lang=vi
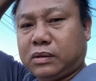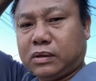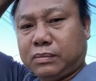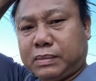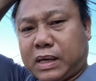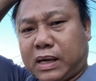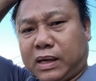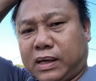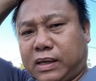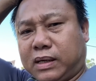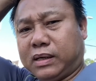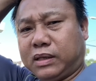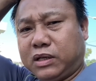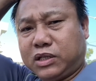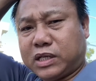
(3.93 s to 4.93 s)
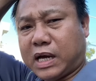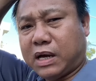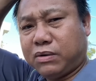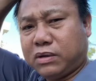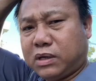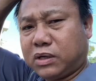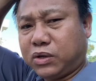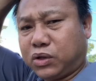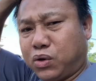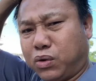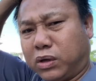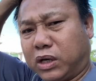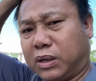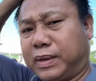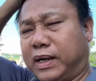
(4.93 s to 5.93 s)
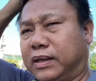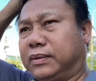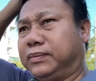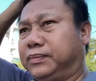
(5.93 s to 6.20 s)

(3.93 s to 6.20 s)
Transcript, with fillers: Hôm nay là thứ sáu cuối tuần rồi các bạn